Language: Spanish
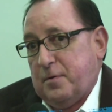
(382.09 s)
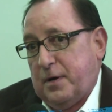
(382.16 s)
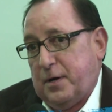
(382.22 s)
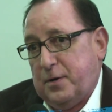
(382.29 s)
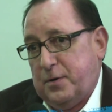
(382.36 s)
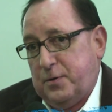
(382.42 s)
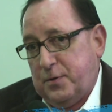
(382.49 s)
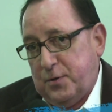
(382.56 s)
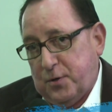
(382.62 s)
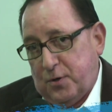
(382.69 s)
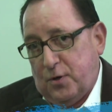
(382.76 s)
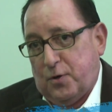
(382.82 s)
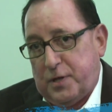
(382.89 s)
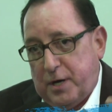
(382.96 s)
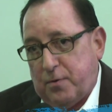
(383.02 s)
Eh,
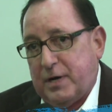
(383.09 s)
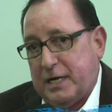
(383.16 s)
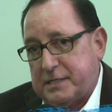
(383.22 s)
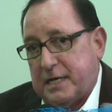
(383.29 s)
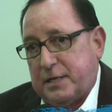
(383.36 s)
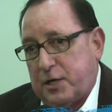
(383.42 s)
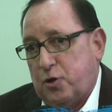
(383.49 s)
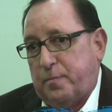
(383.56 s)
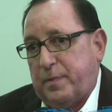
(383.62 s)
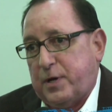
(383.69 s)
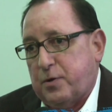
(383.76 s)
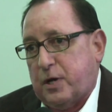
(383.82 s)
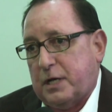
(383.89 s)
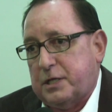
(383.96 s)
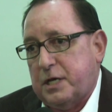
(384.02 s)
no lo digo en el sentido
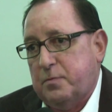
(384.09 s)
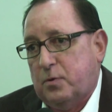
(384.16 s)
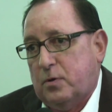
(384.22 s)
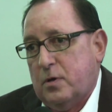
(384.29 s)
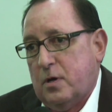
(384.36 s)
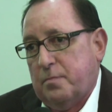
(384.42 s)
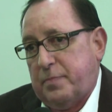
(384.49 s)
peyorativo,